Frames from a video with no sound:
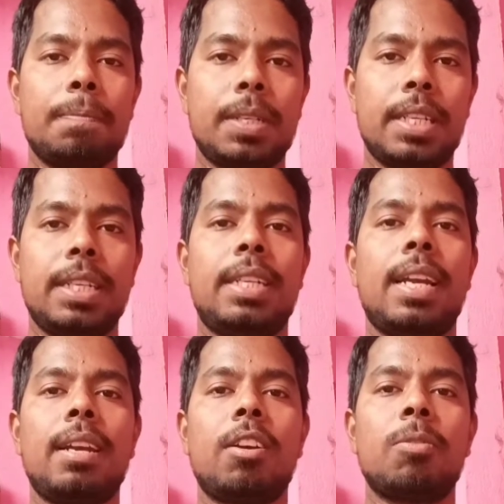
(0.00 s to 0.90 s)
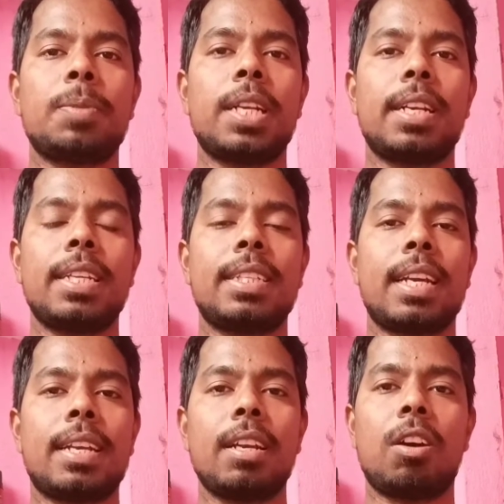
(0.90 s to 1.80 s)
रिटर्न का ऑप्शन रेज
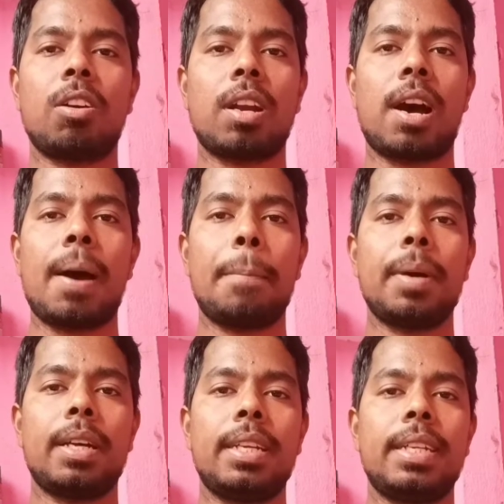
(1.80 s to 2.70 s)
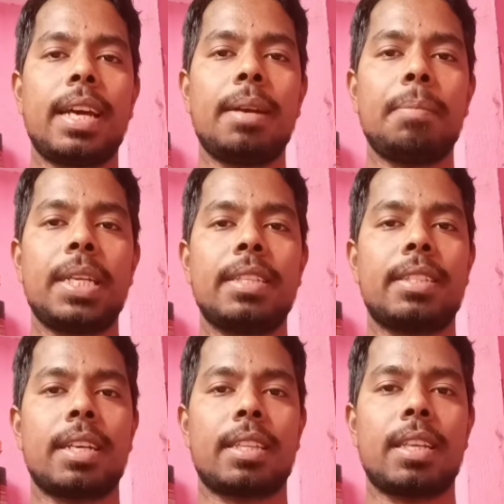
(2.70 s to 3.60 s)
करके और आप रिटर्न भेज
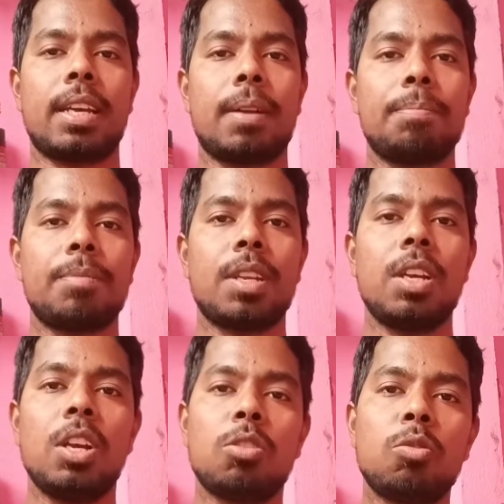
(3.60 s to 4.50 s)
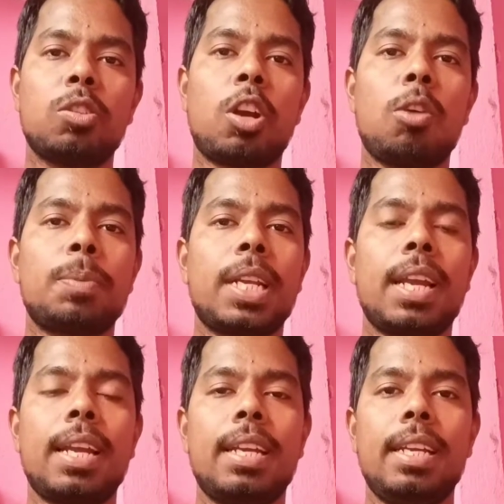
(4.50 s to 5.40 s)
सकते हैं दूसरा ऑप्शन
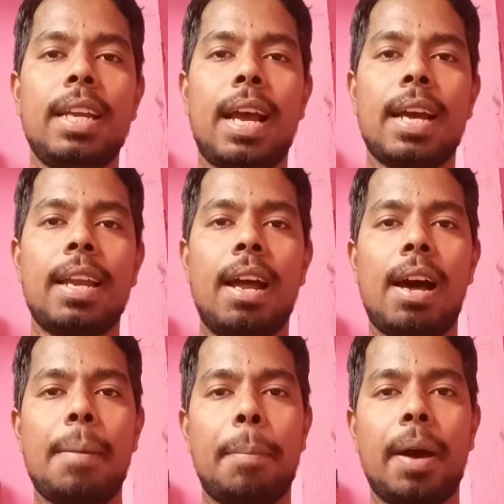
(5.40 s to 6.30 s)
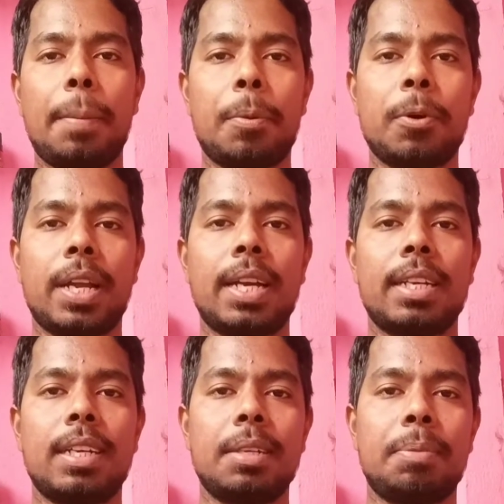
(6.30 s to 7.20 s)
है कि अगर आपका
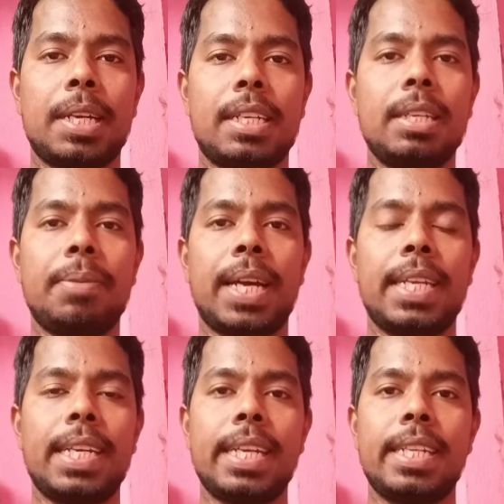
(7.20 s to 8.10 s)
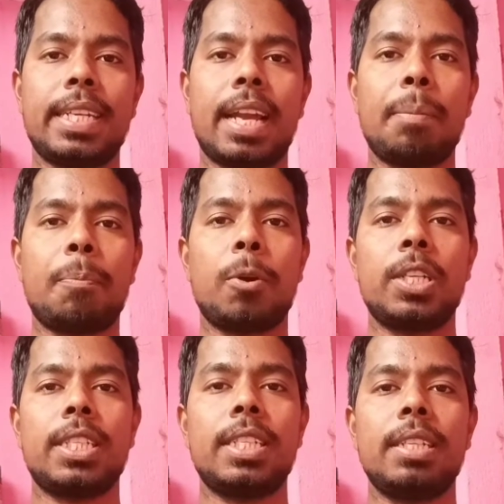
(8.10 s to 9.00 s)
प्रोडक्ट डिफेक्टिव है ये रिटर्न
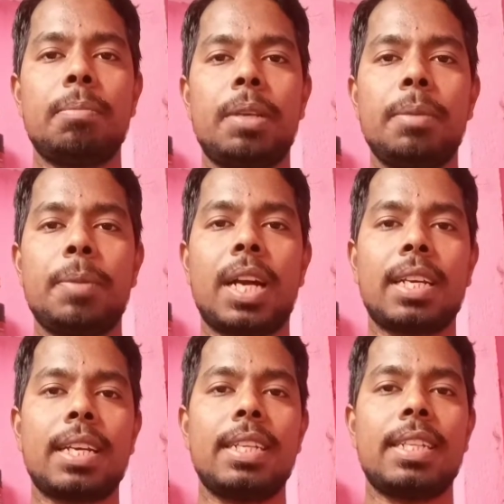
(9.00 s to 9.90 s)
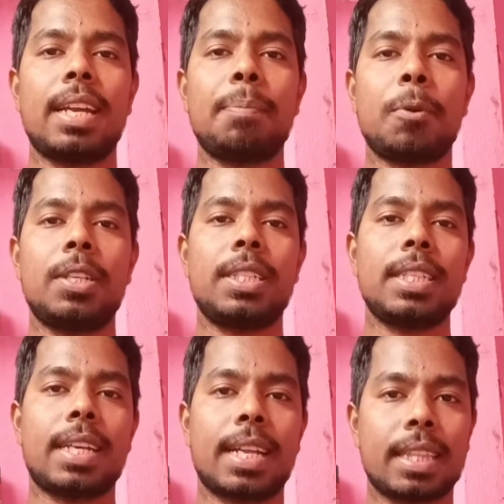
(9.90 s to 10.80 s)
पॉलिसी फ्लिपकार्ट के रिटर्न
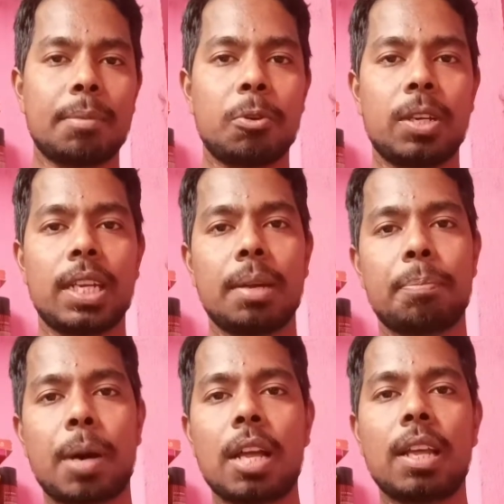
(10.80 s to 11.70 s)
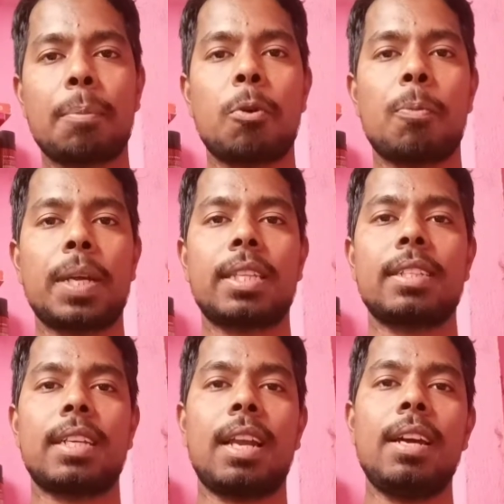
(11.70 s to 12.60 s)
पॉलिसी ख़त्म होने के बाद आपको पता
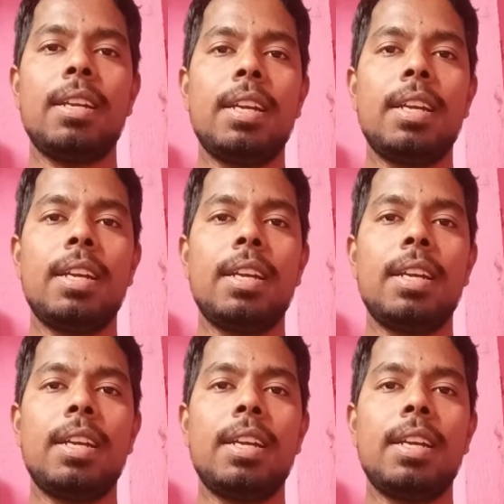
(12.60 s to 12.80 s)
चला